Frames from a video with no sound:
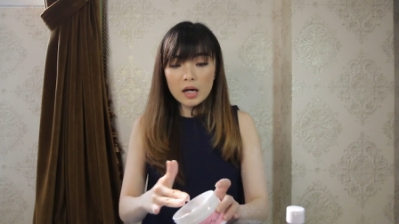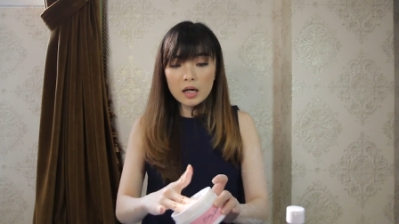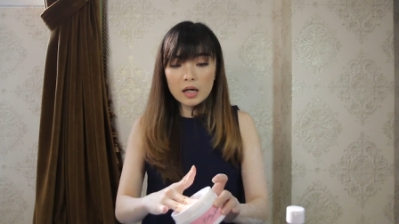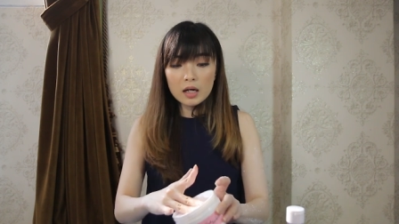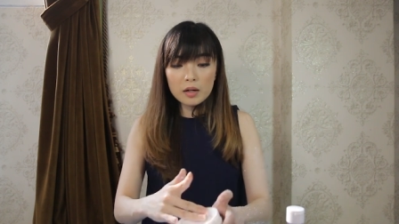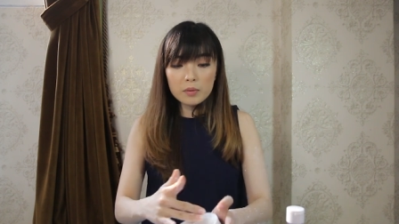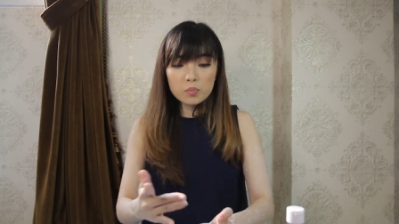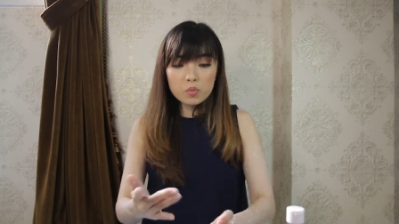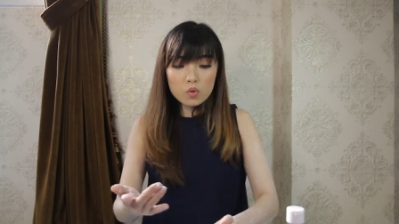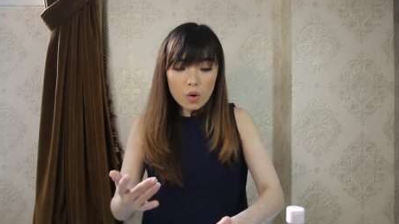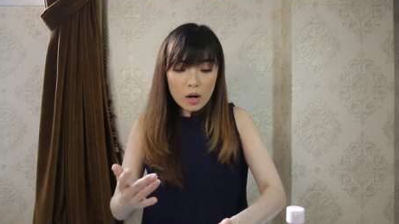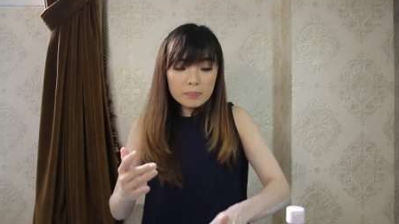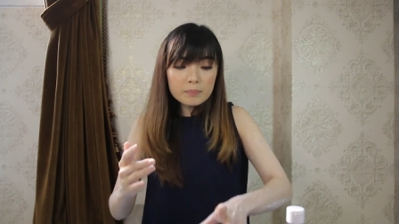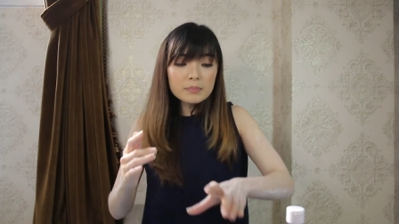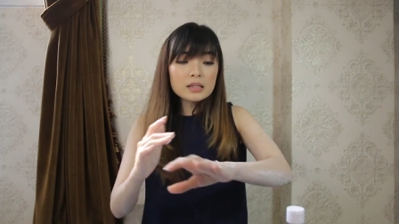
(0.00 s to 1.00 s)
uh,
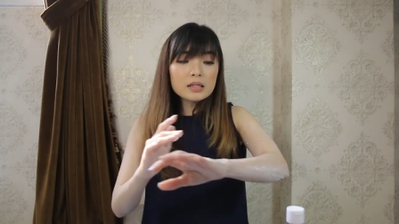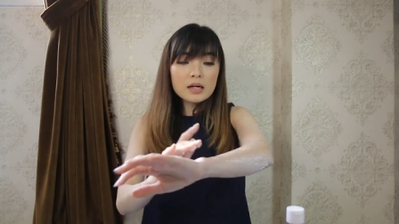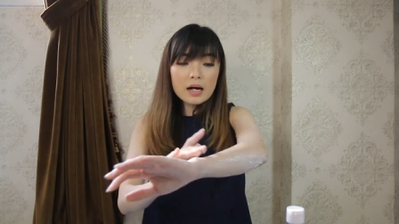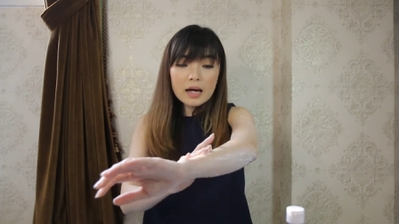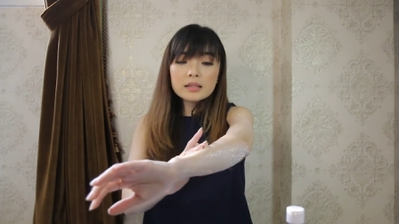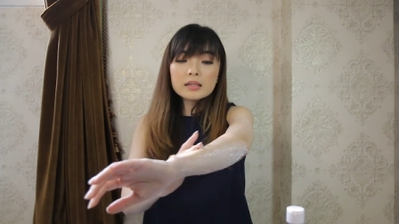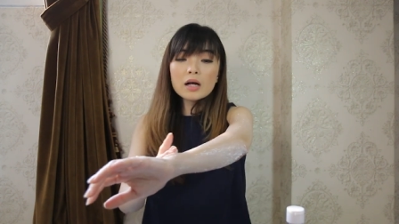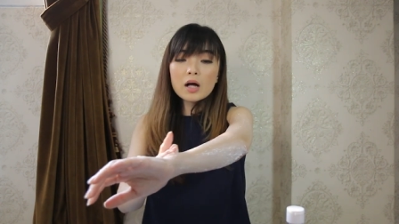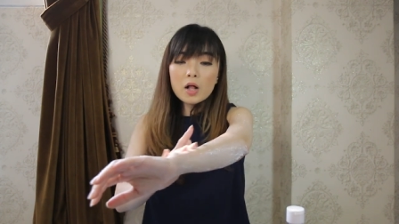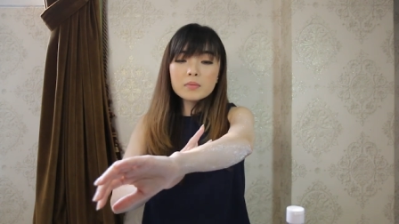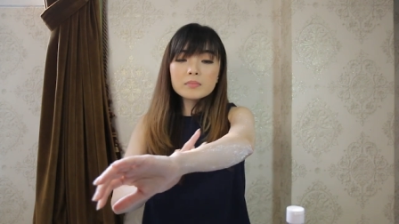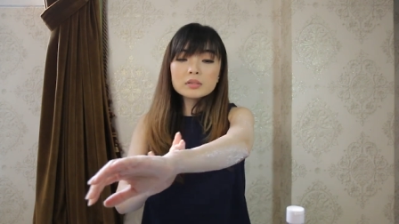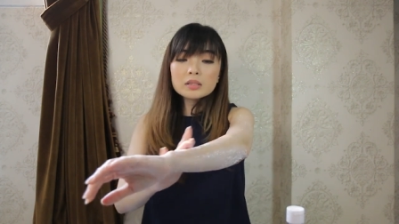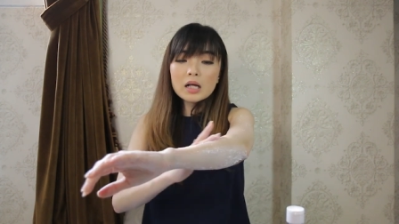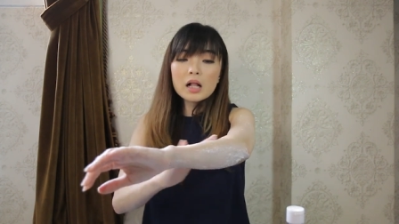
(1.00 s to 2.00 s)
buat beneran
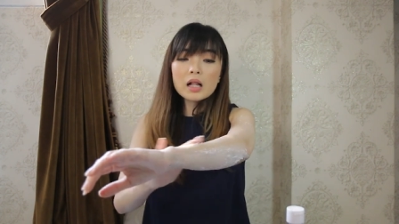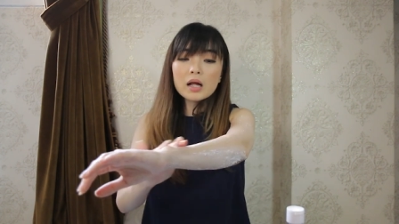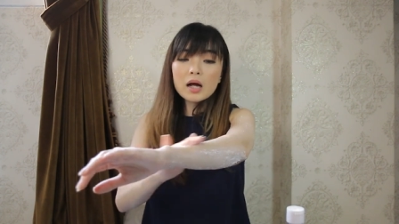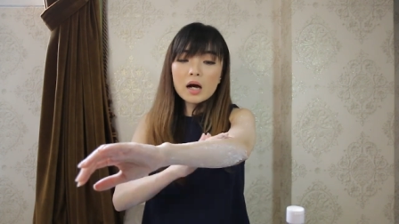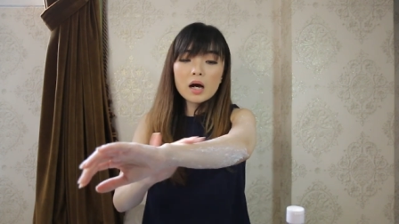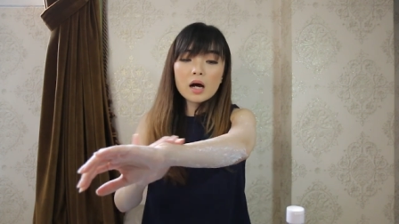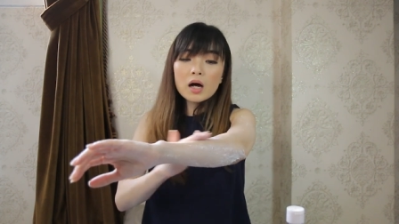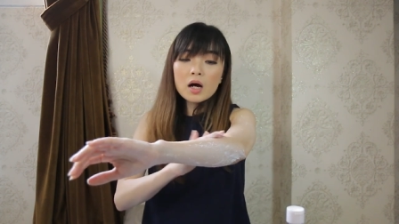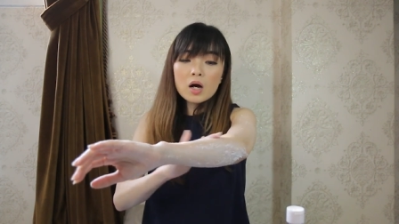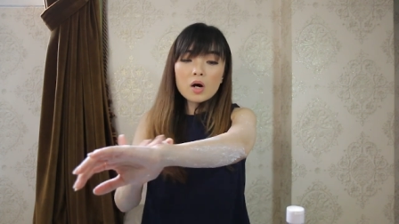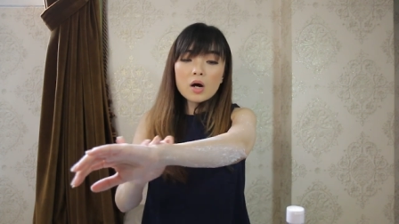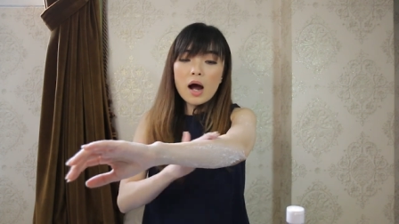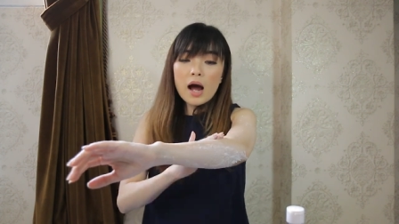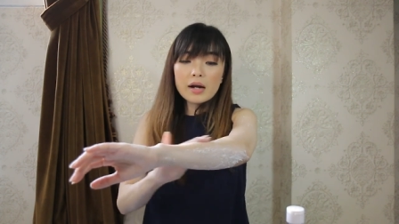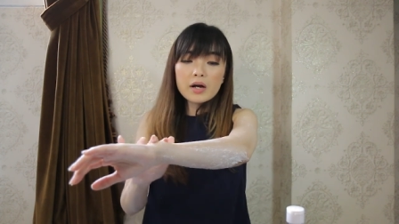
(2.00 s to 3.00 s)
kalau misalnya
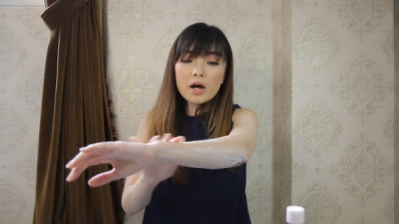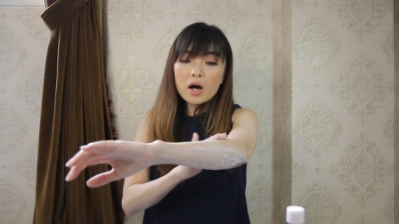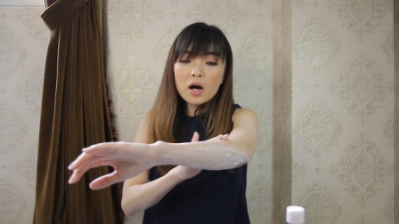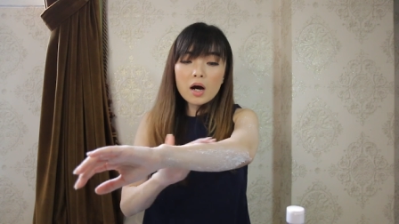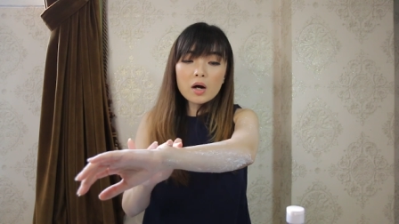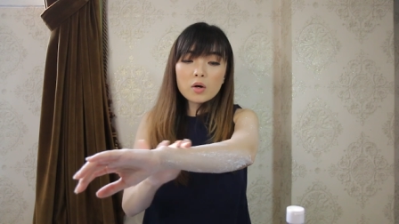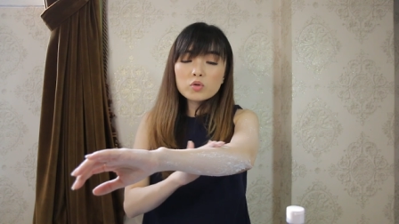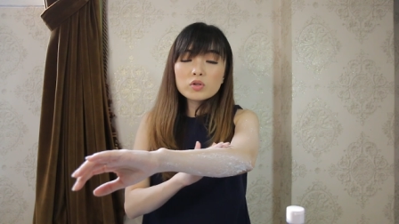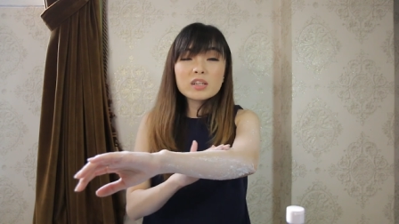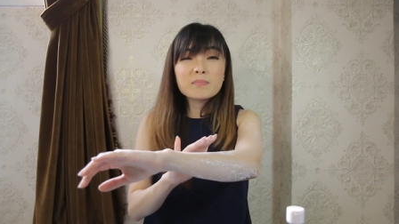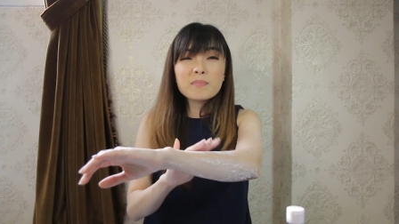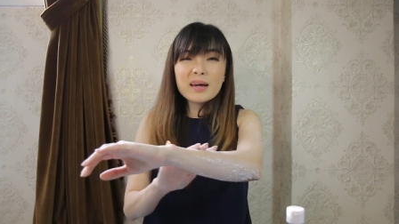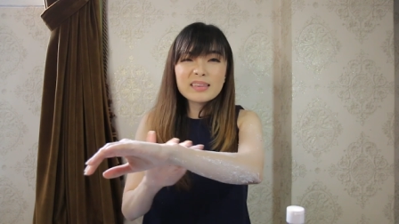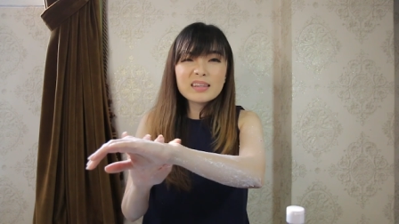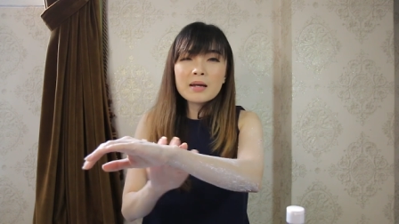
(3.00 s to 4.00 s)
ada kulit
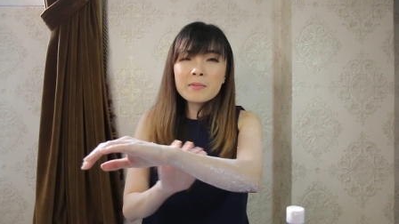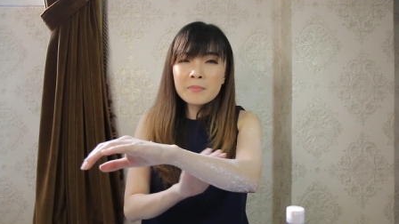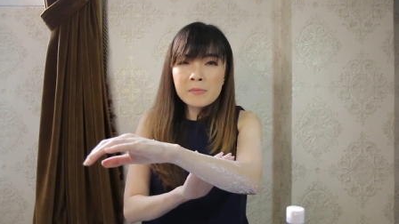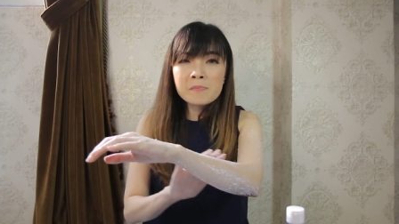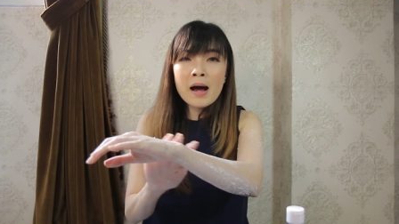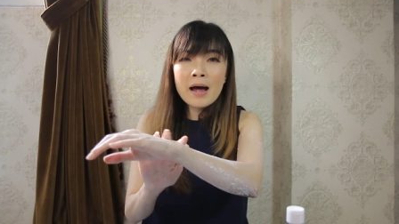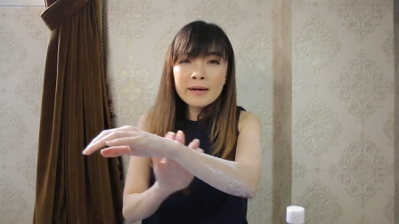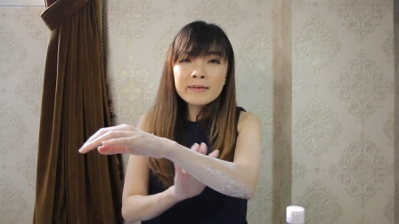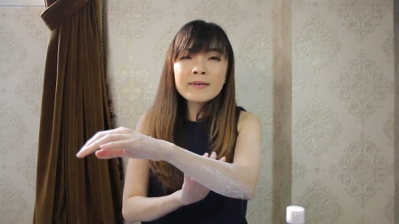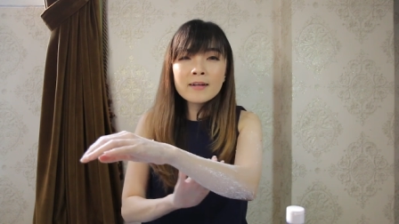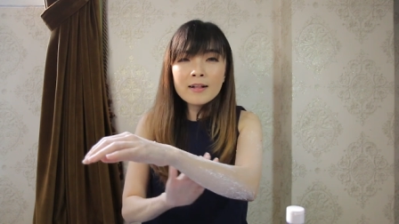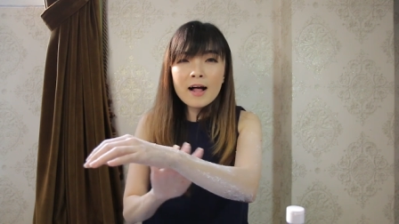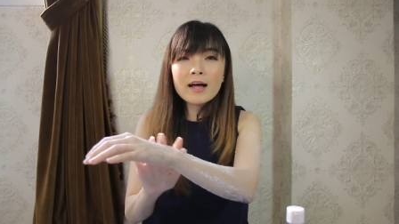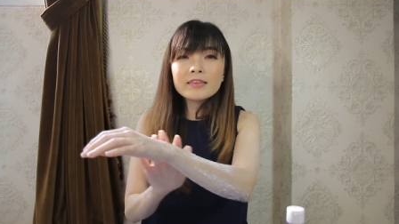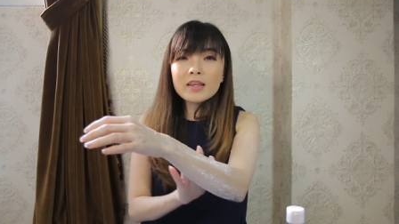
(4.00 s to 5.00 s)
mati yang
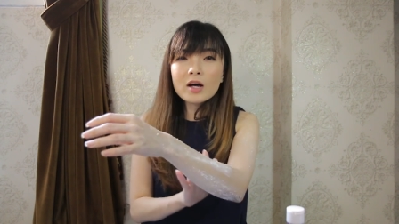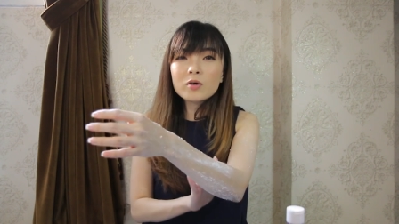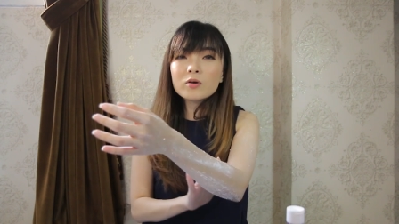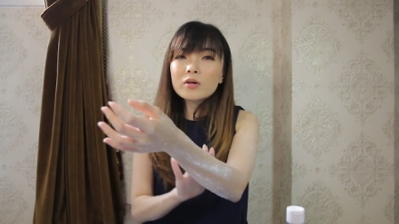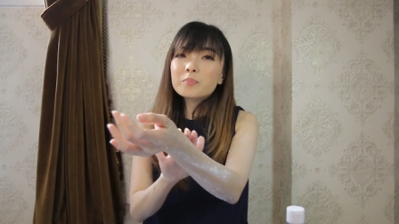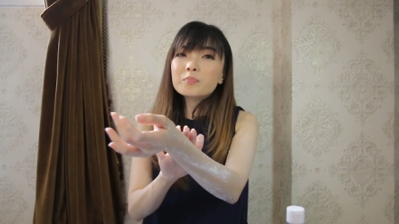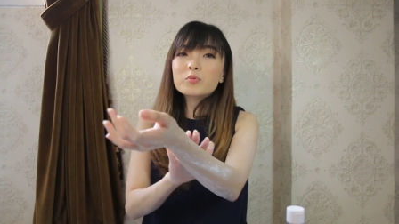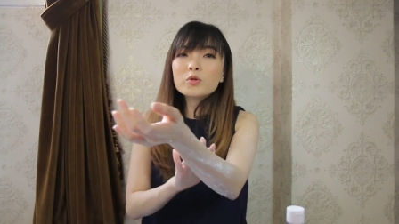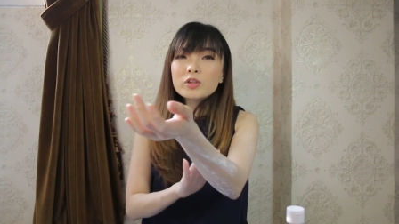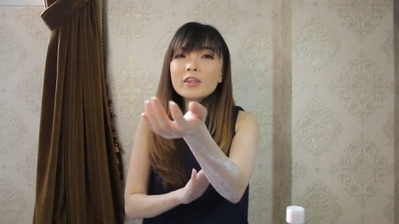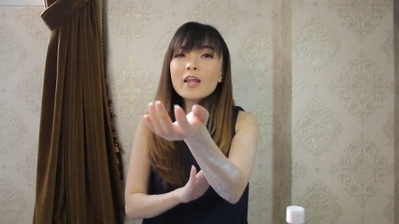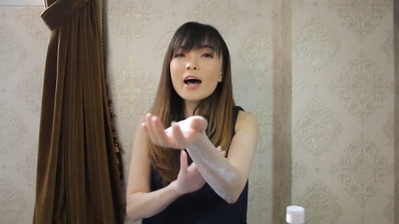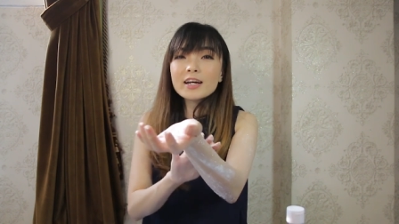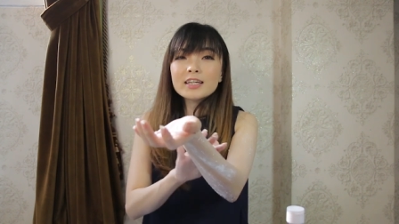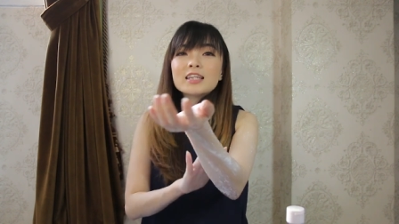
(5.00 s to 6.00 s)
membandel ataupun
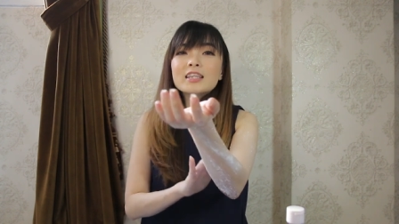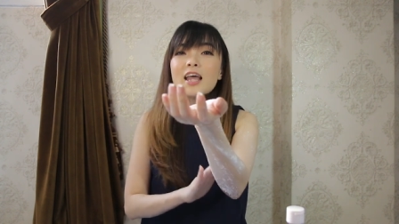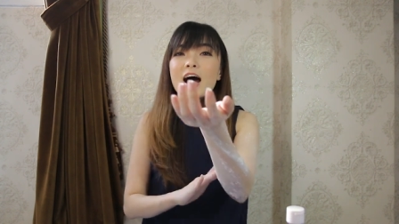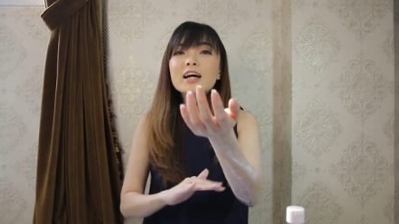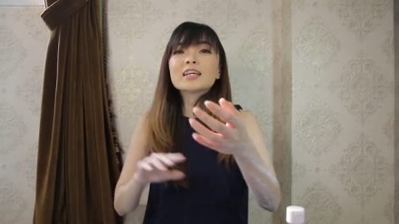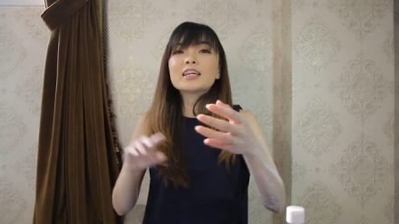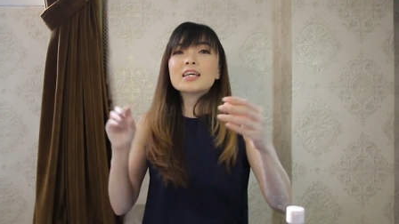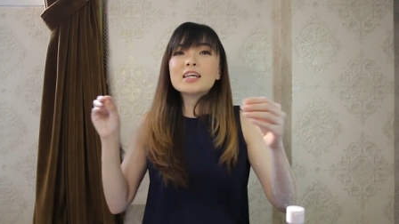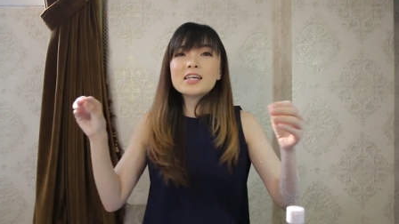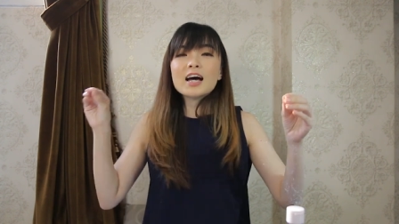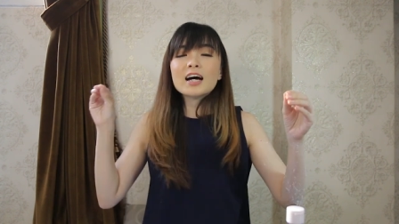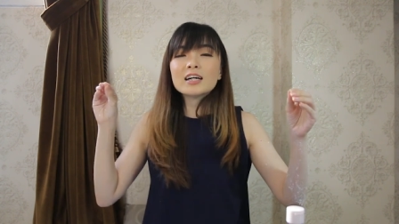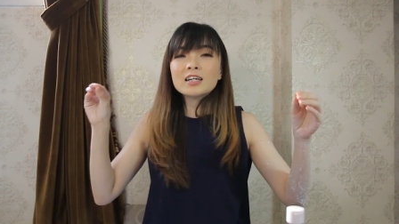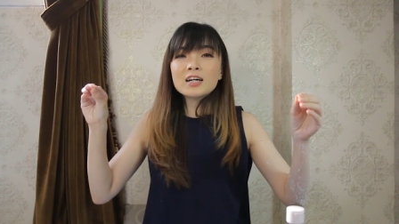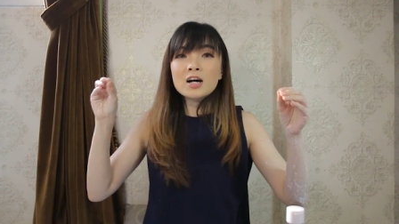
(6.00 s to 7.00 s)
daki-daki
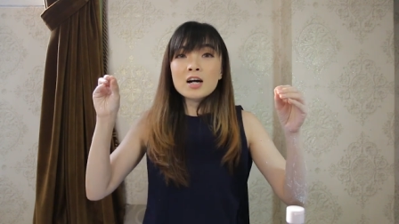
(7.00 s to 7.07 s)
yang